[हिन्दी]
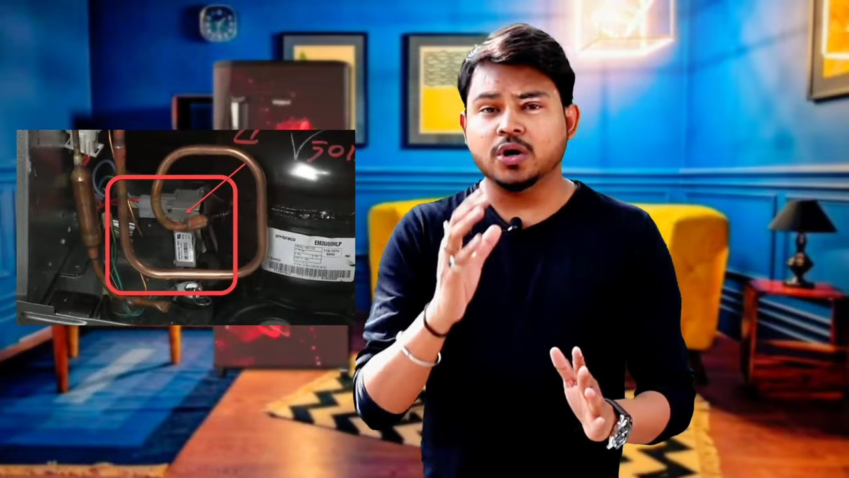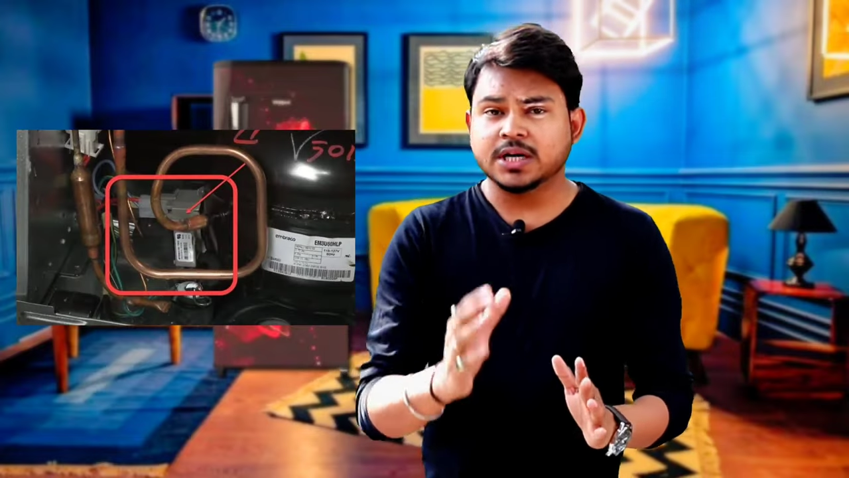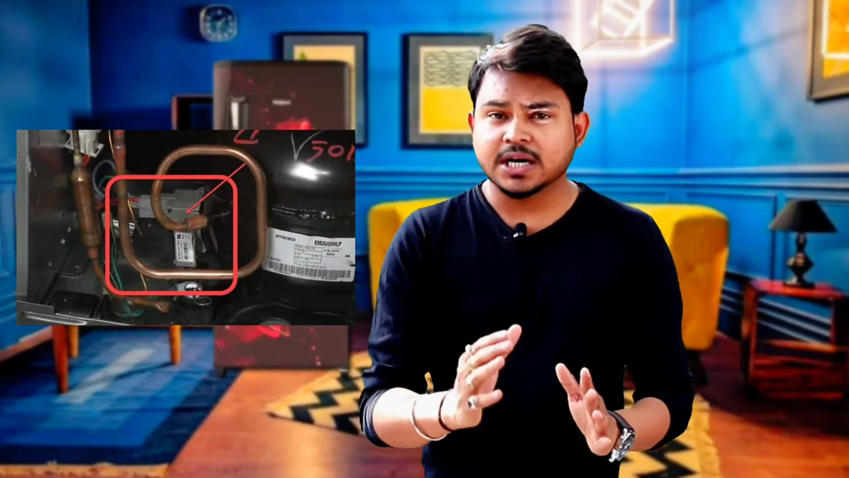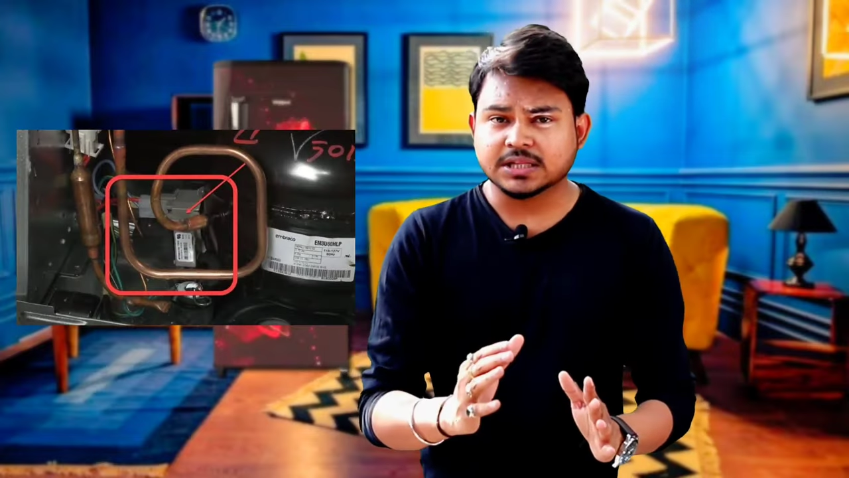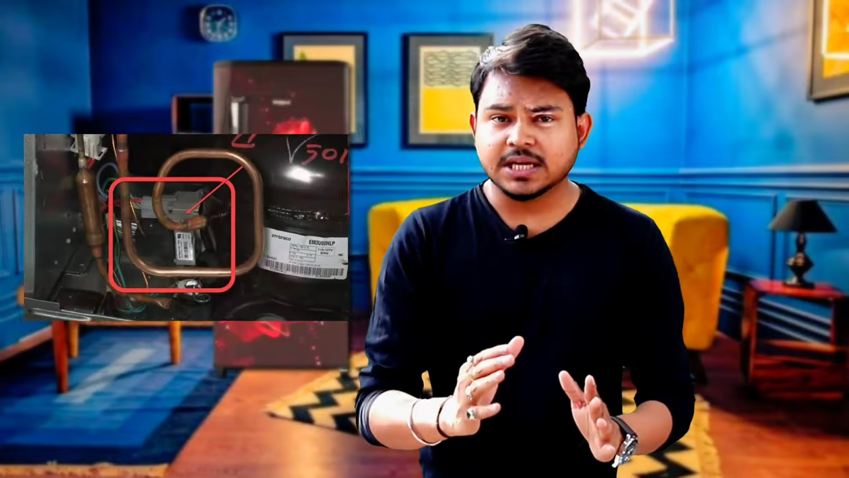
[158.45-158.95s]

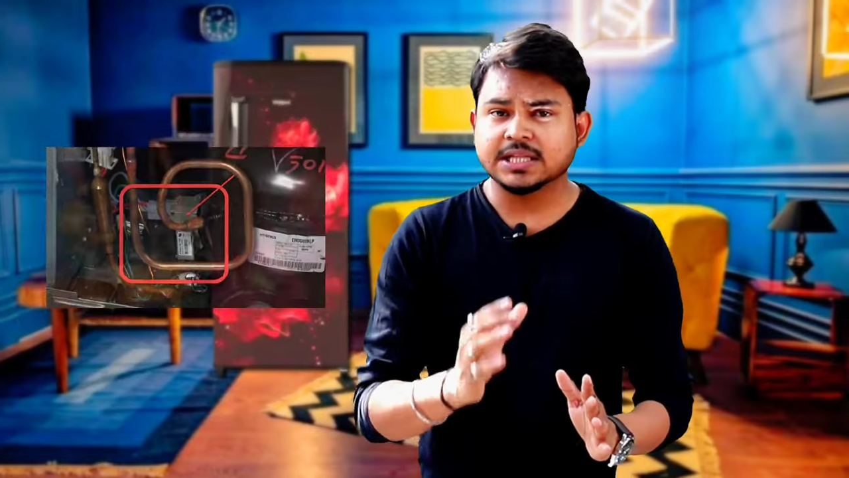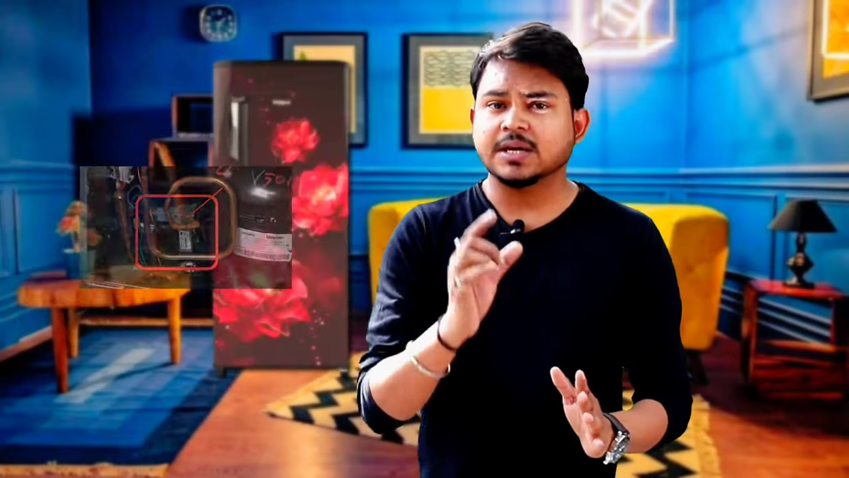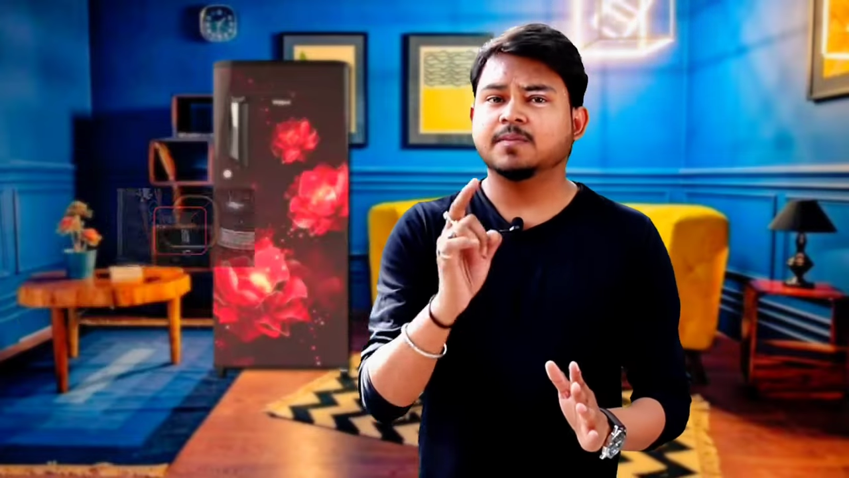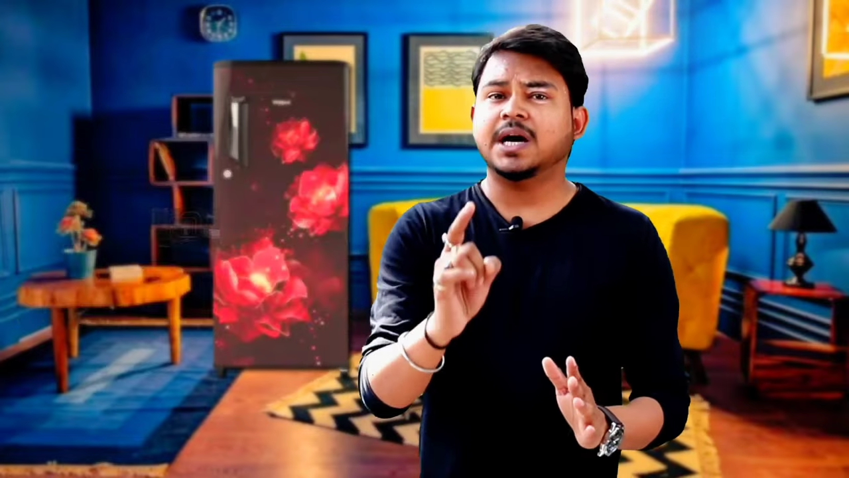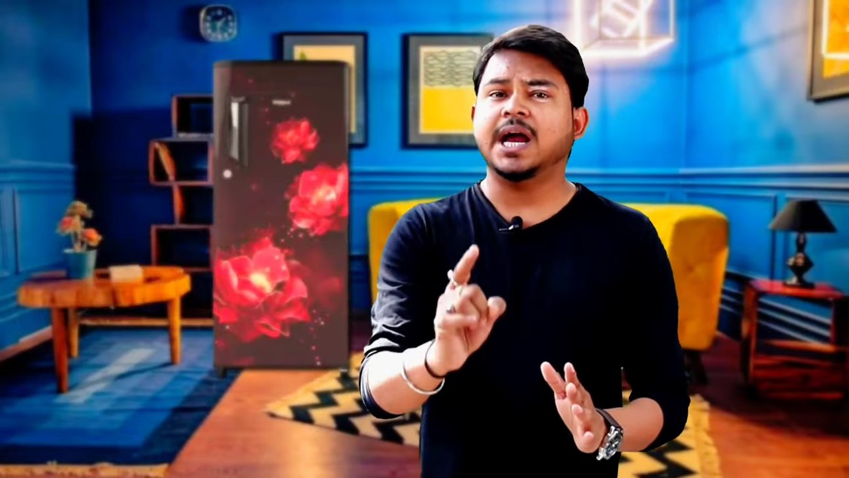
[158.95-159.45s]
ऑन करते हैं
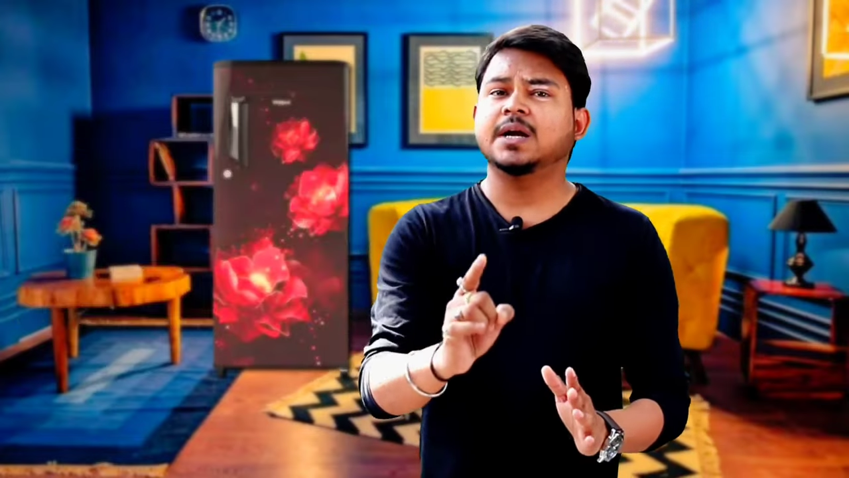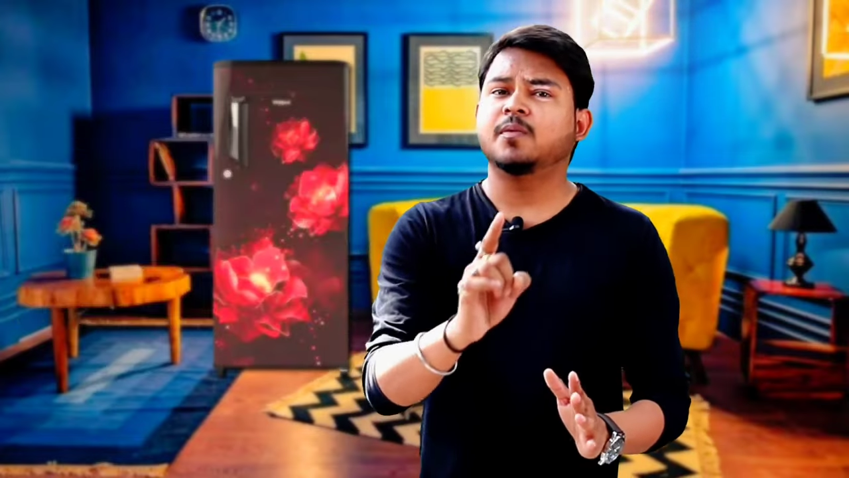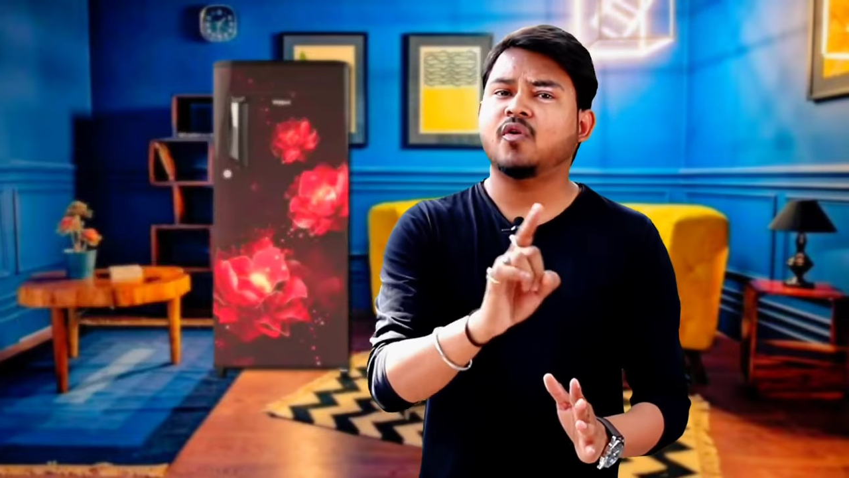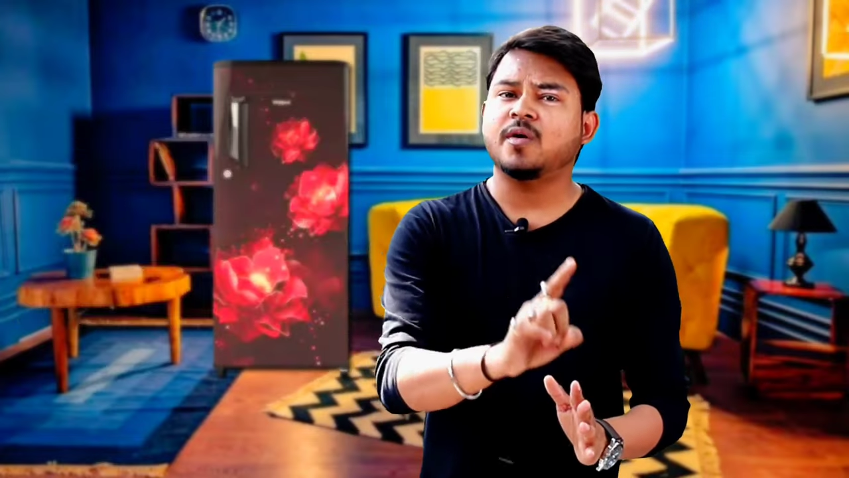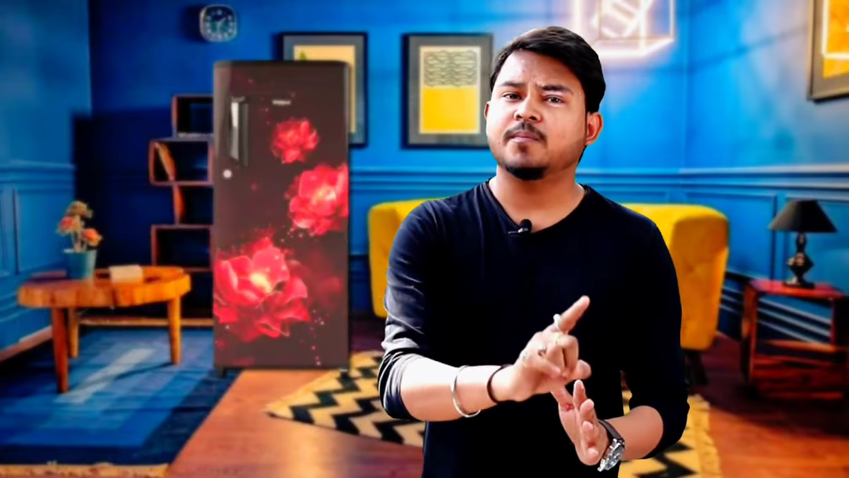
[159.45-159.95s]
तब
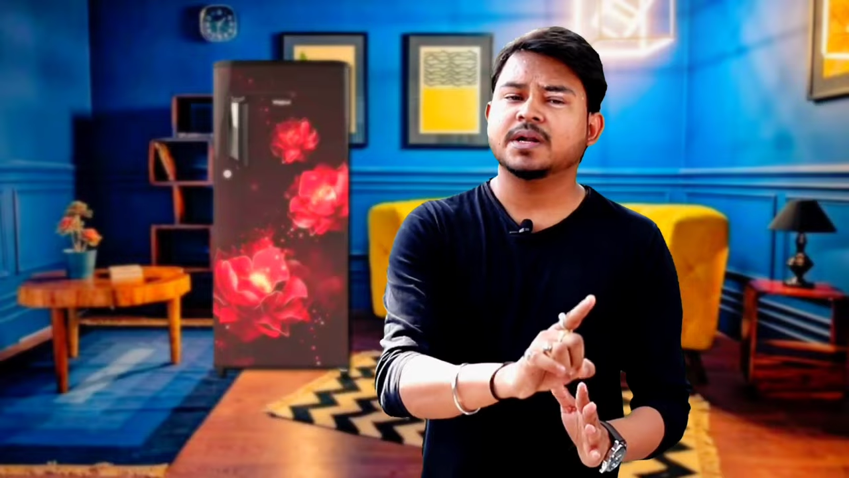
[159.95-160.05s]
डायरेक्ट प्रभाव